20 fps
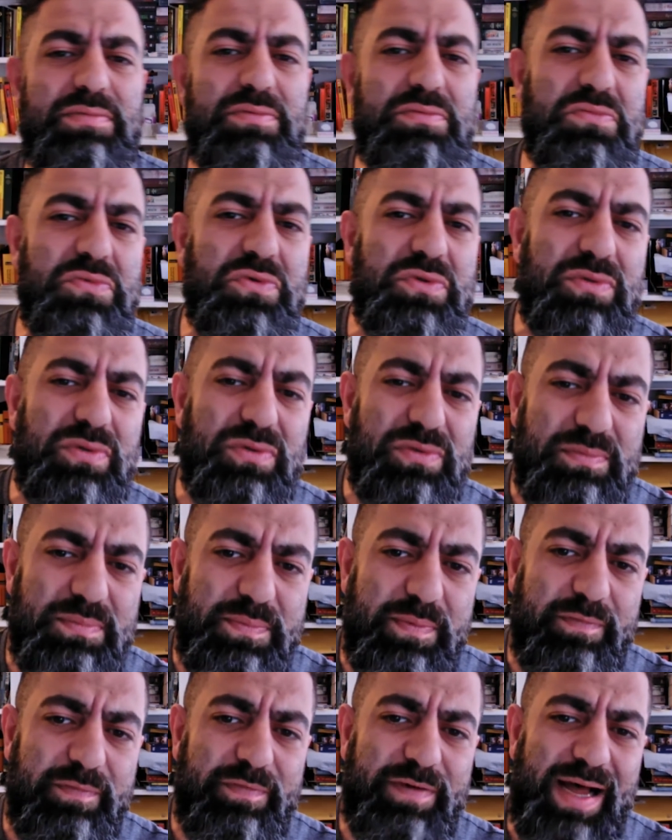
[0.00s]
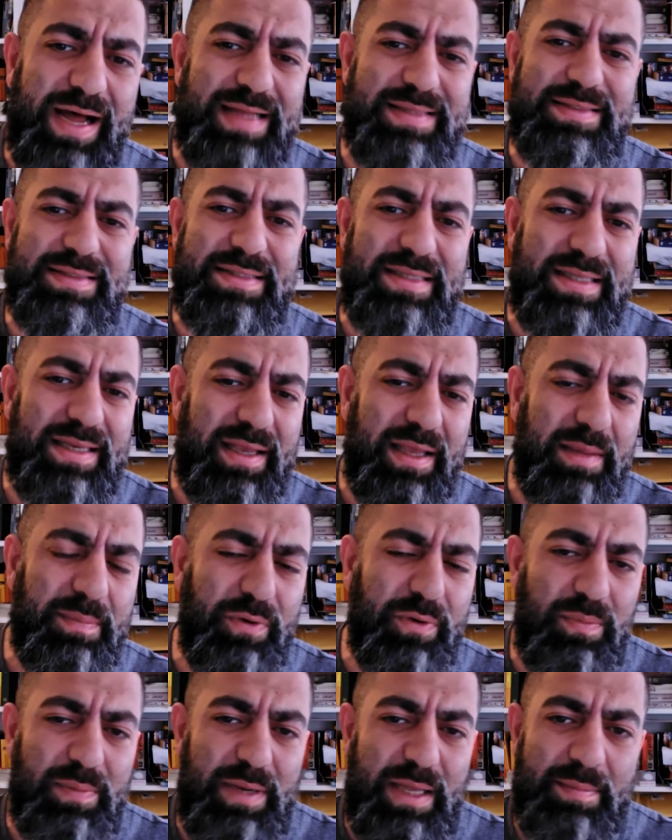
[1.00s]
und, und wahnsinnige
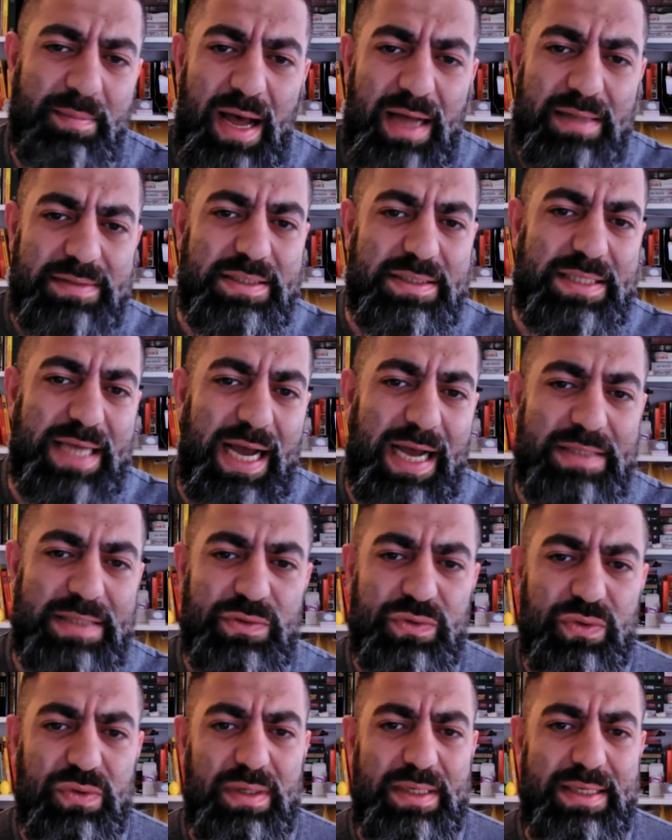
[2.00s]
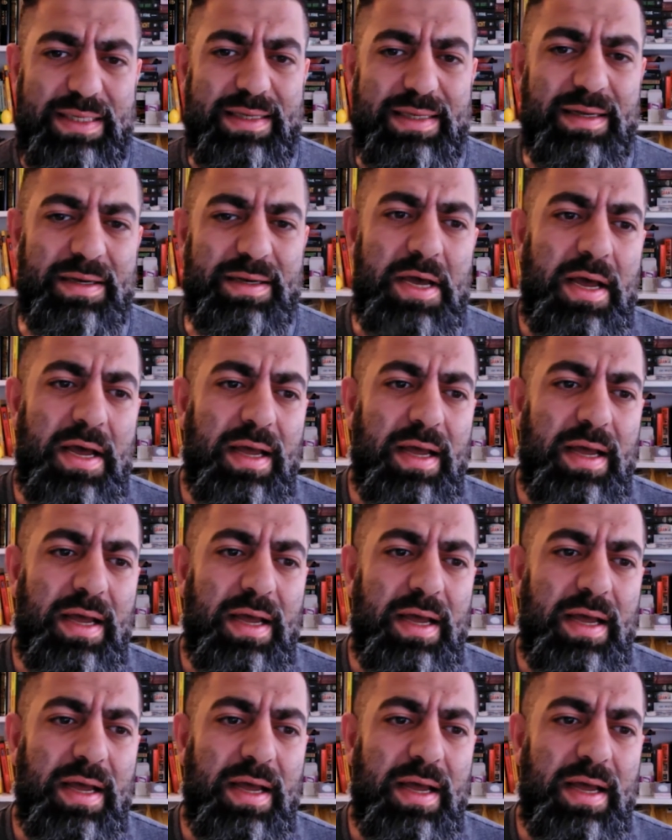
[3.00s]
Probleme hat, sich einzugliedern,